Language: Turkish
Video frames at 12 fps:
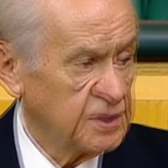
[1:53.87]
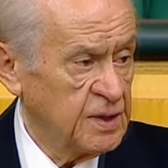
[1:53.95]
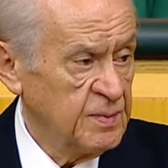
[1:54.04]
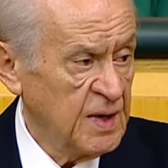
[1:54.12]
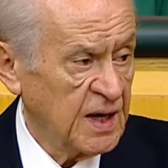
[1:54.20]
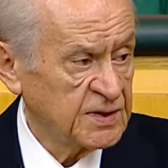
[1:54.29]

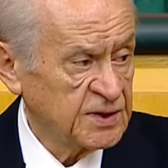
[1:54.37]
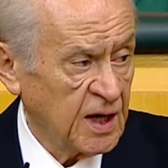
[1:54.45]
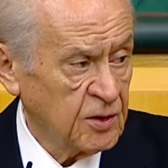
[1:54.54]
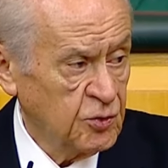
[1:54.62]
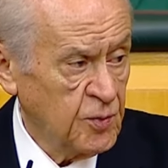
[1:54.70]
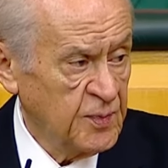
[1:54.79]

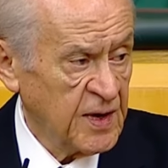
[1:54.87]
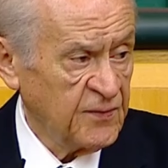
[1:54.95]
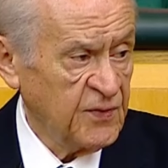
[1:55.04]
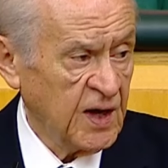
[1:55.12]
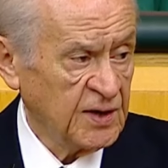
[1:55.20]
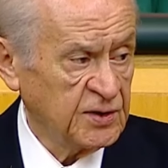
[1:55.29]
Kimyasal gübre
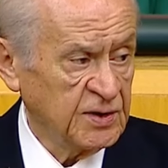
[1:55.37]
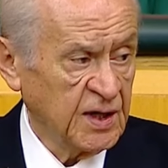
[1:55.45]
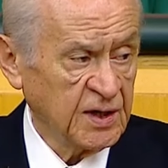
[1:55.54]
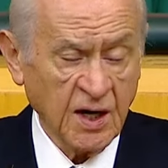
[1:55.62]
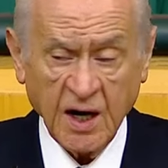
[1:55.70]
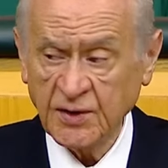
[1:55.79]

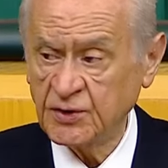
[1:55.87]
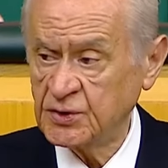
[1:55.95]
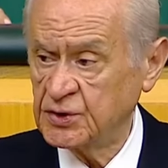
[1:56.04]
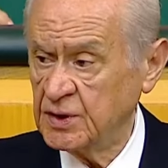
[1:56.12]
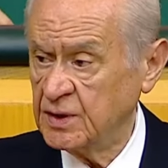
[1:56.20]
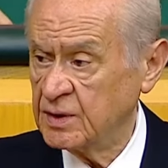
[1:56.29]
fiyatındaki
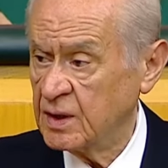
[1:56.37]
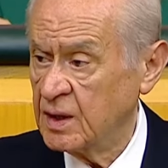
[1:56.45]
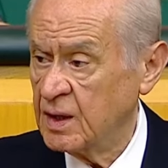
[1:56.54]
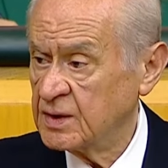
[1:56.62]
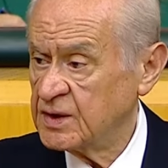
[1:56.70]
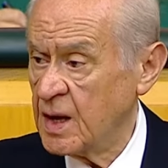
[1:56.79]
artışın
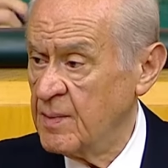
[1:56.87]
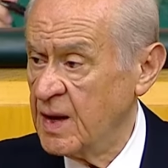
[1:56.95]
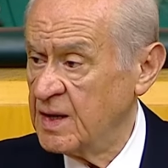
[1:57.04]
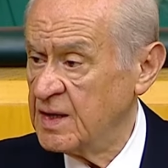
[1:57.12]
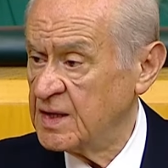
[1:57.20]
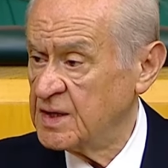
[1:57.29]

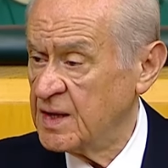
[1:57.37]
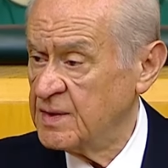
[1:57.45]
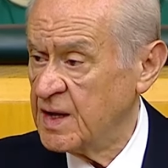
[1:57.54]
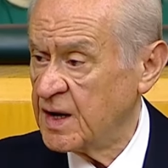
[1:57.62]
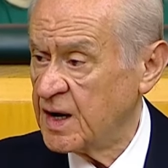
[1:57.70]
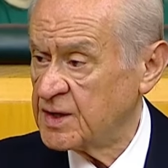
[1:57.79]
temel
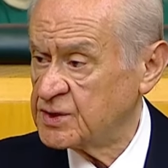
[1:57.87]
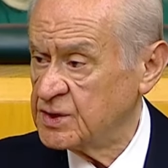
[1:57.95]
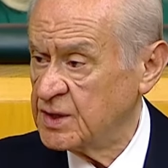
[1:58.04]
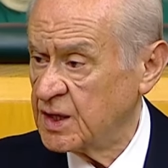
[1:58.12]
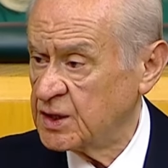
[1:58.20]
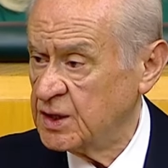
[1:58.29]
nedenleri
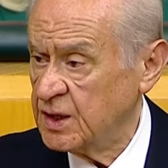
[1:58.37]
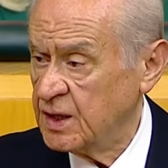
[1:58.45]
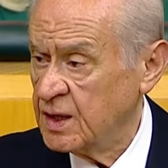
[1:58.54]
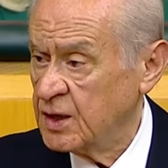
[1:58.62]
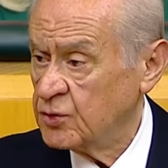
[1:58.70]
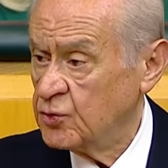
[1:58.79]

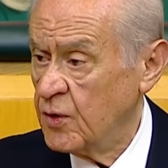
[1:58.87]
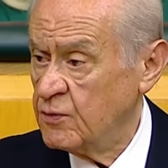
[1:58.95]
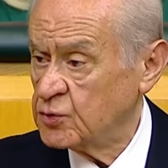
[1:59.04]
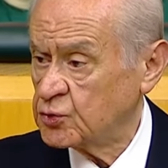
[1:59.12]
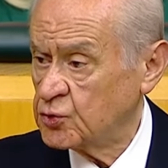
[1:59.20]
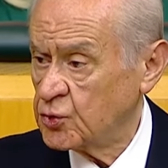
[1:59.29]
arasındaki
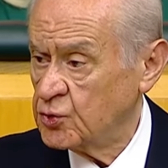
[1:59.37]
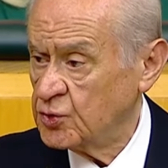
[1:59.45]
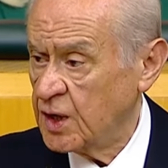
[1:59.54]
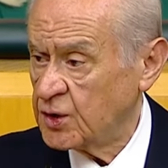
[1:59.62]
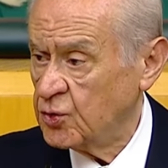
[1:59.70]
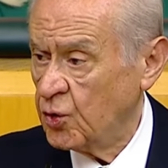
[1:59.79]
döviz kurundaki